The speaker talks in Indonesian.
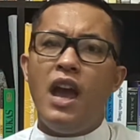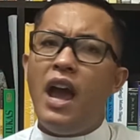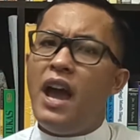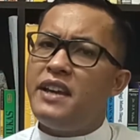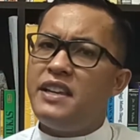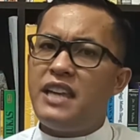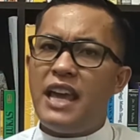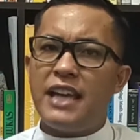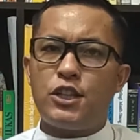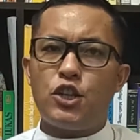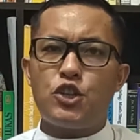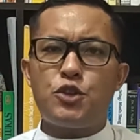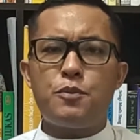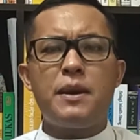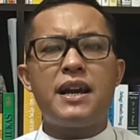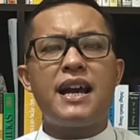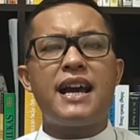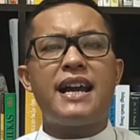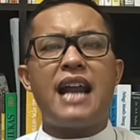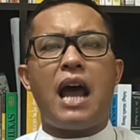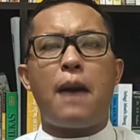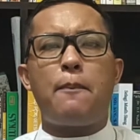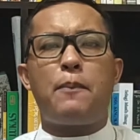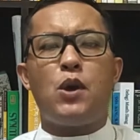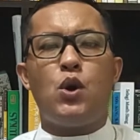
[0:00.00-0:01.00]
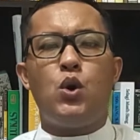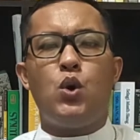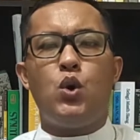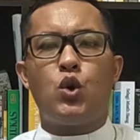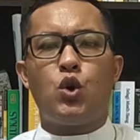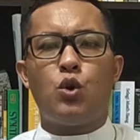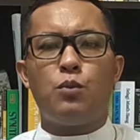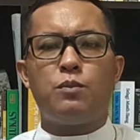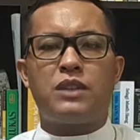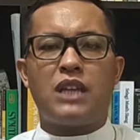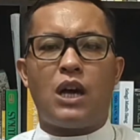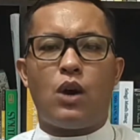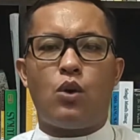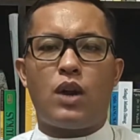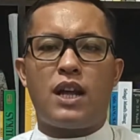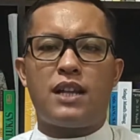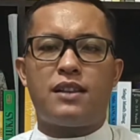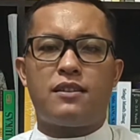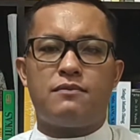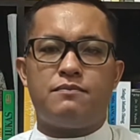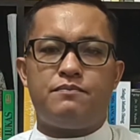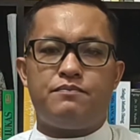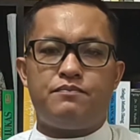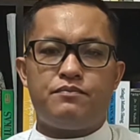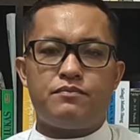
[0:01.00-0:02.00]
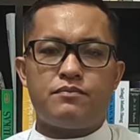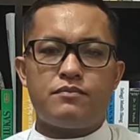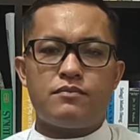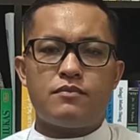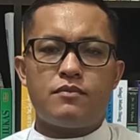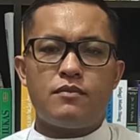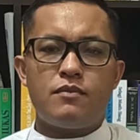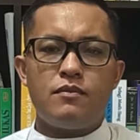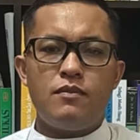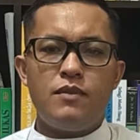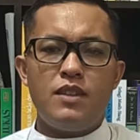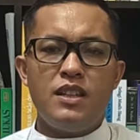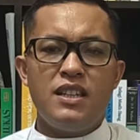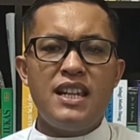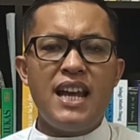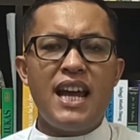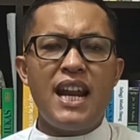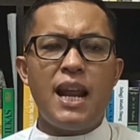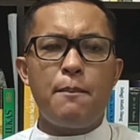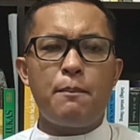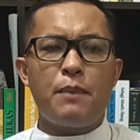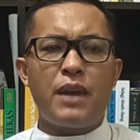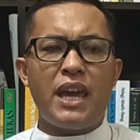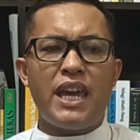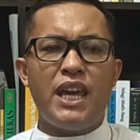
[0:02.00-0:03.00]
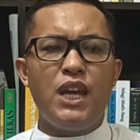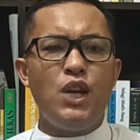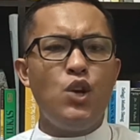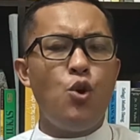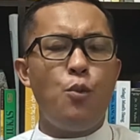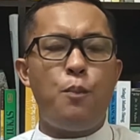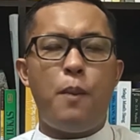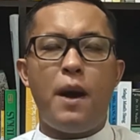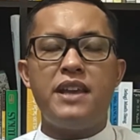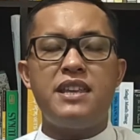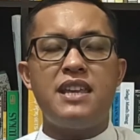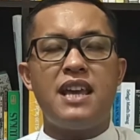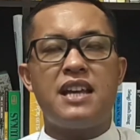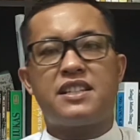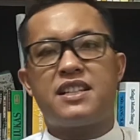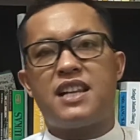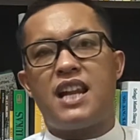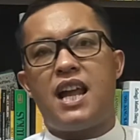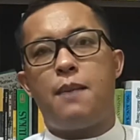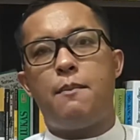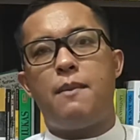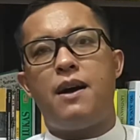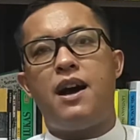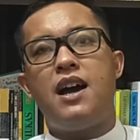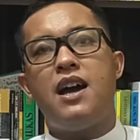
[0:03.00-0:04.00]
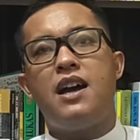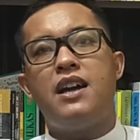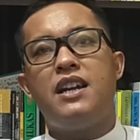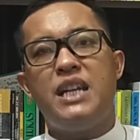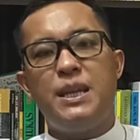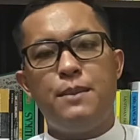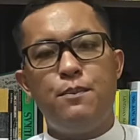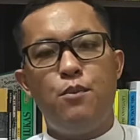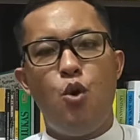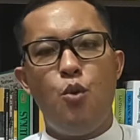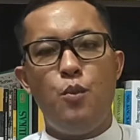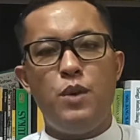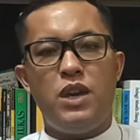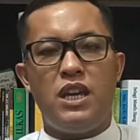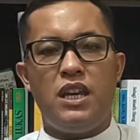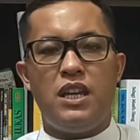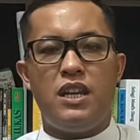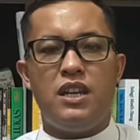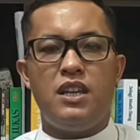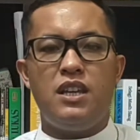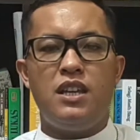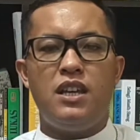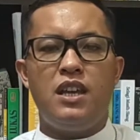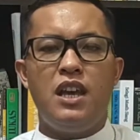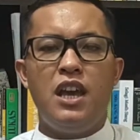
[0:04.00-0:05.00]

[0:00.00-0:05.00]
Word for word: Yesus menggenapi hukum Taurat dalam kehidupannya selama di bumi ini.